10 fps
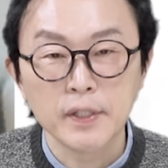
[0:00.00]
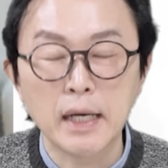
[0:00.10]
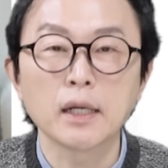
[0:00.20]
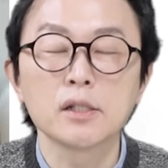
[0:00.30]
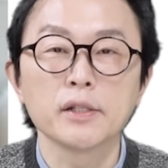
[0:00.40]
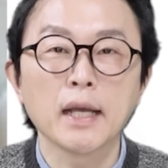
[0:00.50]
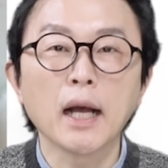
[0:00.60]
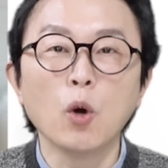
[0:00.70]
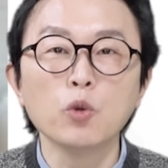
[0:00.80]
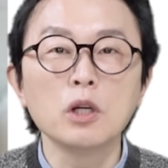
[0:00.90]
자, 그래서
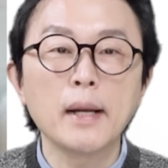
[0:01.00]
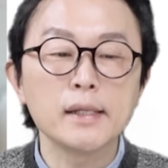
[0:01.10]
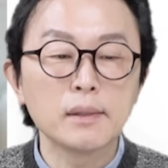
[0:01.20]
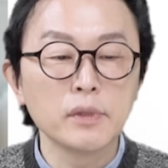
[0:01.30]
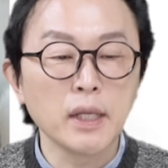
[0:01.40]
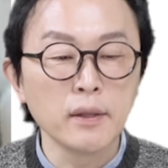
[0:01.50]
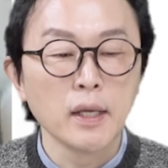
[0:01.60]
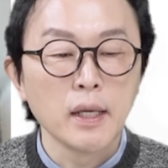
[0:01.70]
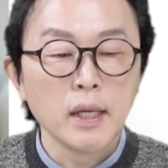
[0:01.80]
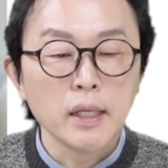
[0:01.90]
제가 오늘 말씀드린
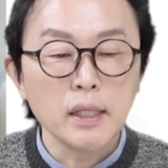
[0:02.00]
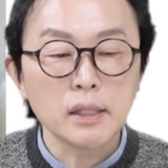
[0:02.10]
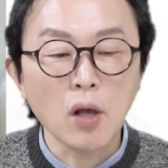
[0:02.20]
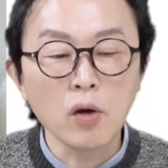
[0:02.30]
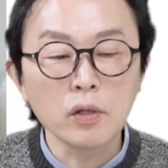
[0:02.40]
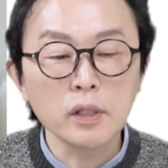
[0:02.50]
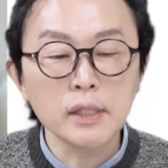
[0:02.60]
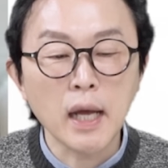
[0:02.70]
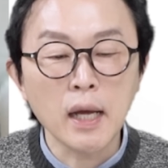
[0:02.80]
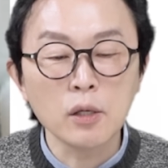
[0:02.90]
이
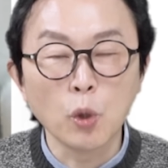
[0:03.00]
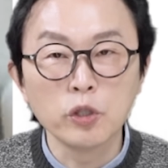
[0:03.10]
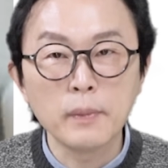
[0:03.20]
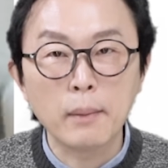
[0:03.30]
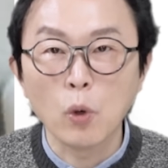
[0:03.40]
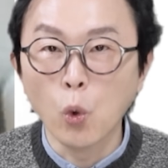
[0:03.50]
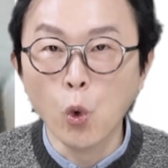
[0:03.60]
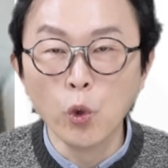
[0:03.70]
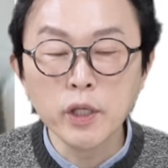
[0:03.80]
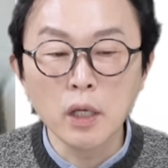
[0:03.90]
성장 로드맵,
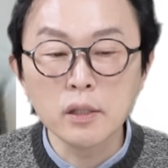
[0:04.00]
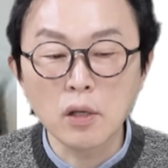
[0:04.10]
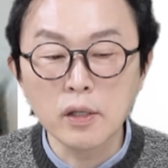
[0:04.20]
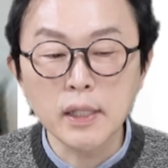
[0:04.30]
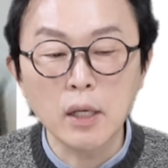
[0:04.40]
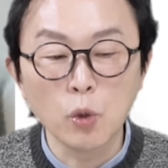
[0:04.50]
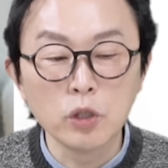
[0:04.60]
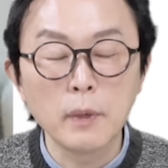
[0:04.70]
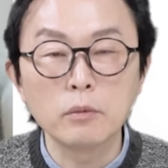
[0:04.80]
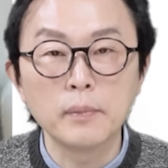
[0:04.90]
오 년 성장
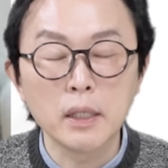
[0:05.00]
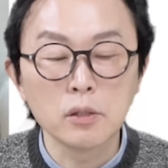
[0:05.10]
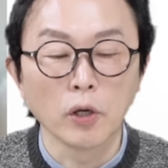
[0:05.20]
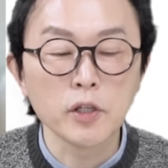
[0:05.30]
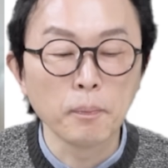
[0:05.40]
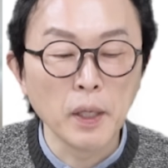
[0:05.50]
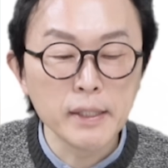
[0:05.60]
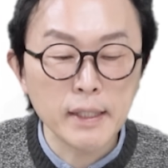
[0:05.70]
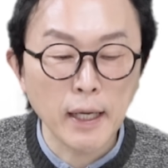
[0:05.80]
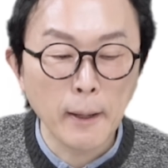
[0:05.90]
로드맵은 말이죠. 첫
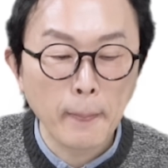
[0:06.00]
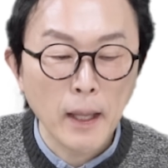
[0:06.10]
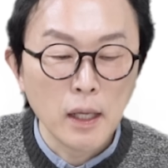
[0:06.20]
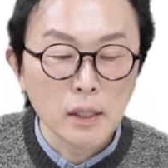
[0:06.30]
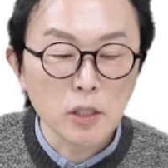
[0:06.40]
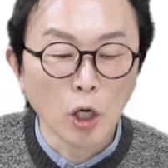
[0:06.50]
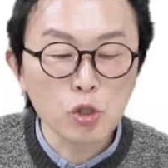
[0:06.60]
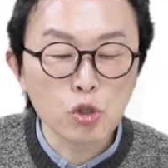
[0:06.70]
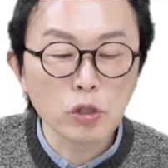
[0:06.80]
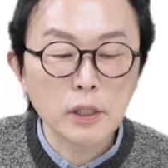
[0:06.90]
번째,
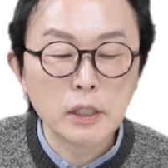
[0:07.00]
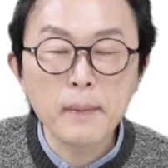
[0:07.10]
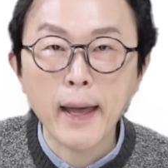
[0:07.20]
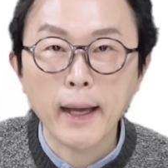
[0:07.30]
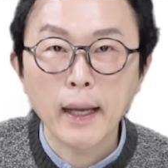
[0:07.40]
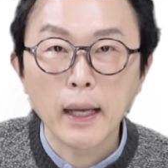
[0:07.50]
저축 금액.